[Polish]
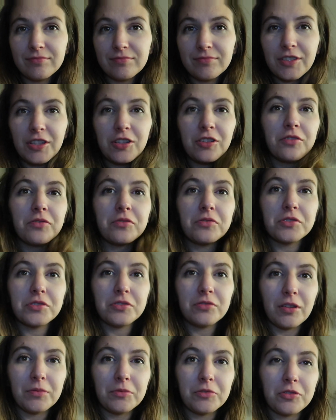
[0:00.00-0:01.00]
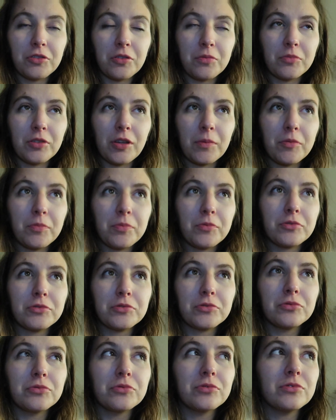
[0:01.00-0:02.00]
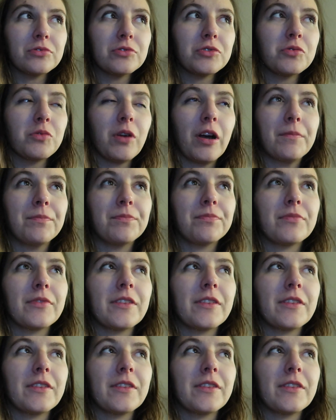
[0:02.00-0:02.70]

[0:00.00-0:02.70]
tylko wróciłam do domu. Ja po prostu szłam.